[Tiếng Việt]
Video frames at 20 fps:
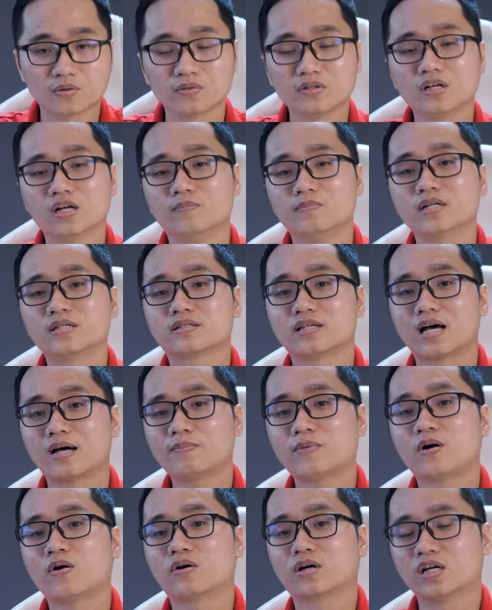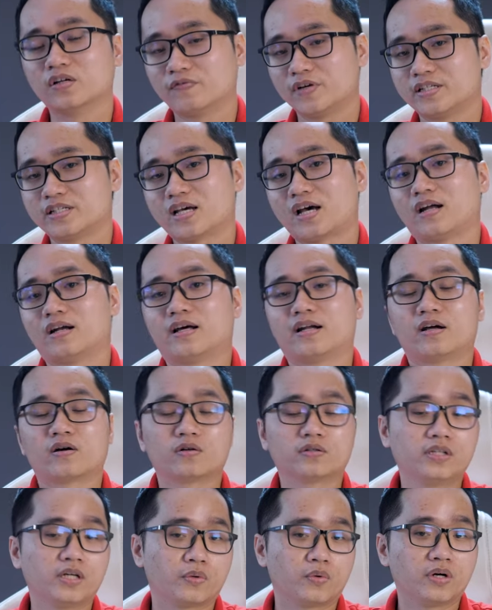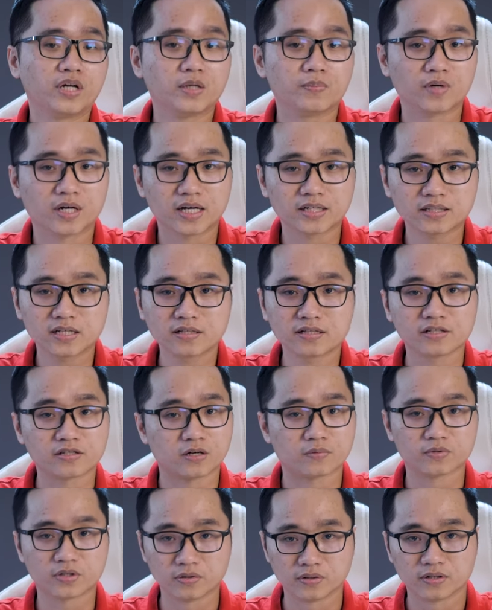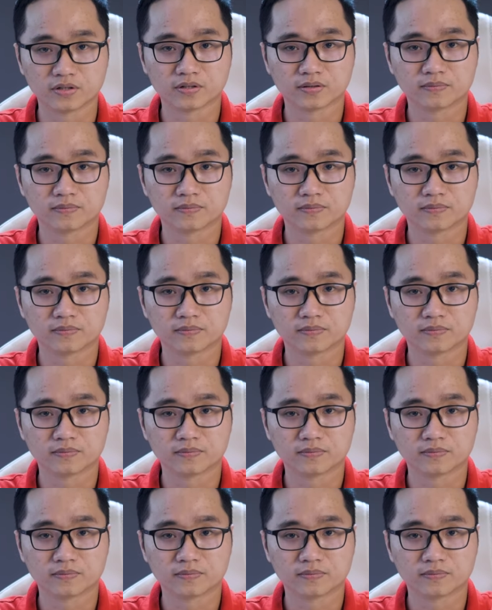cũng như là mức giá mà họ cần phải trả là đã có thể quyết định một cách rất nhanh chóng rồi.